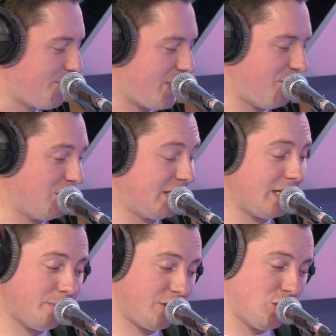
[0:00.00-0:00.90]
Э, вот. Это
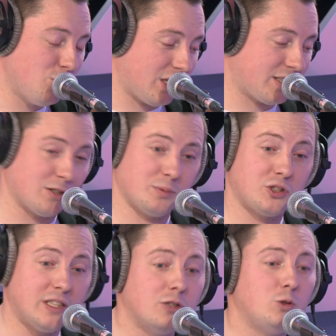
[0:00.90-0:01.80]
я к чему рассказываю, потому
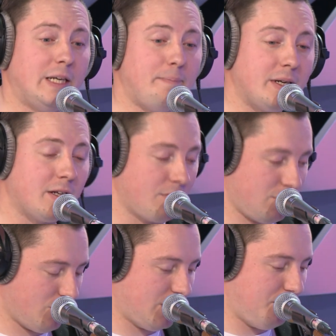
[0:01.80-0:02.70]
что есть эпиграф
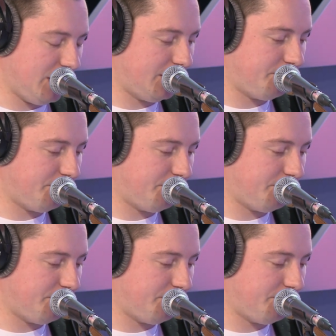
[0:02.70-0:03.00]
в этой песне.